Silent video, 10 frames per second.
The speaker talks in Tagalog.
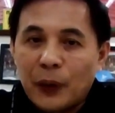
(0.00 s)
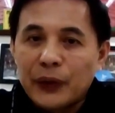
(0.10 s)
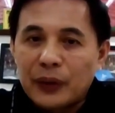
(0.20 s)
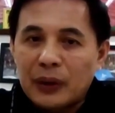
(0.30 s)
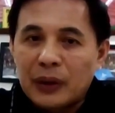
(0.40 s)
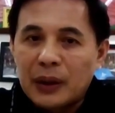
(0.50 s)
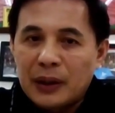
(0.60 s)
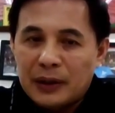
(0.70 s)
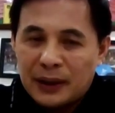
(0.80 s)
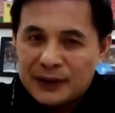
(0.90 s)
ng
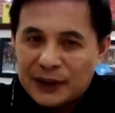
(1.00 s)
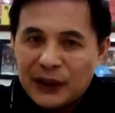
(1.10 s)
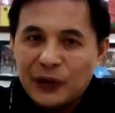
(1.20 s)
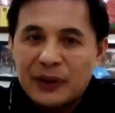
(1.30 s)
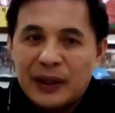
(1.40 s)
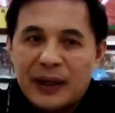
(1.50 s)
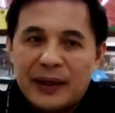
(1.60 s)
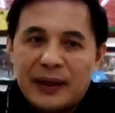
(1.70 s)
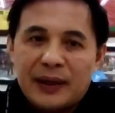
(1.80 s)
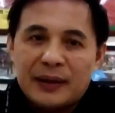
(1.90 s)
pondo nang sa
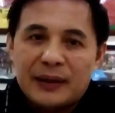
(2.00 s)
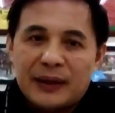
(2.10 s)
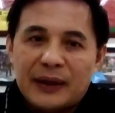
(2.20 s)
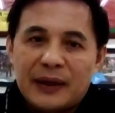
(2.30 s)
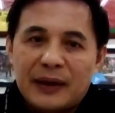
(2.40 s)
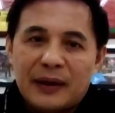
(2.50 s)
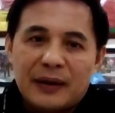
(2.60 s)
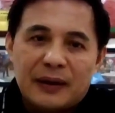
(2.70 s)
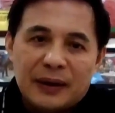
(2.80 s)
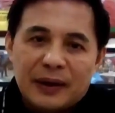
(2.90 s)
ganon ay uh,
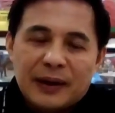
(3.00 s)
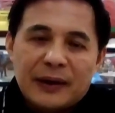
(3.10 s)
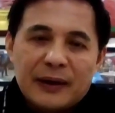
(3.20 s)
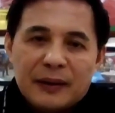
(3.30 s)
talagang uh,